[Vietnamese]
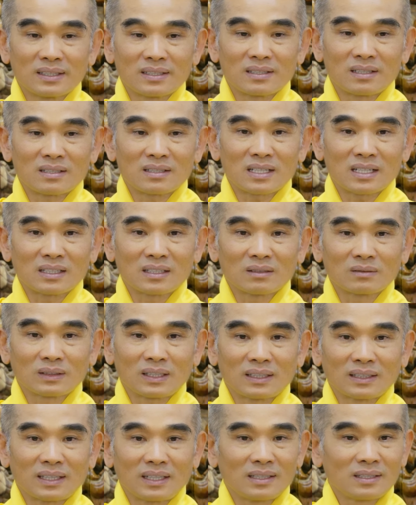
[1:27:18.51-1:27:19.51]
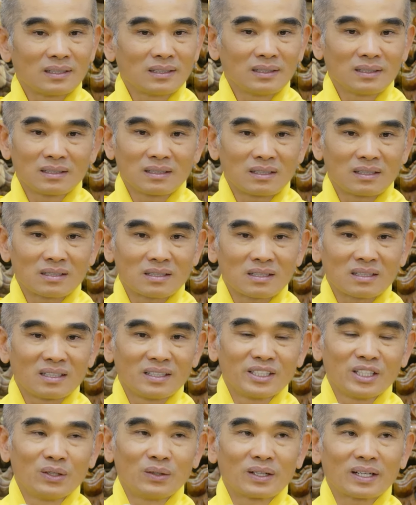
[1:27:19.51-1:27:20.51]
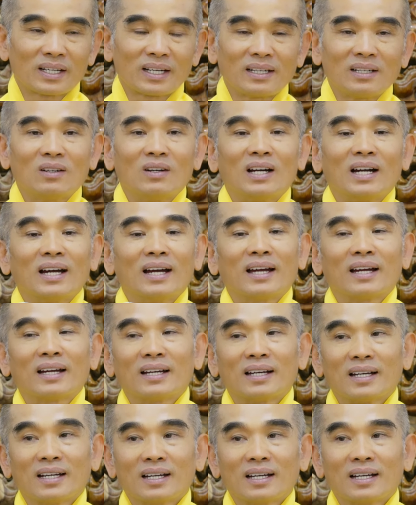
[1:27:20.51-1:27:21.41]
thì rõ ràng chúng ta thấy có rất là nhiều cái cánh hoa.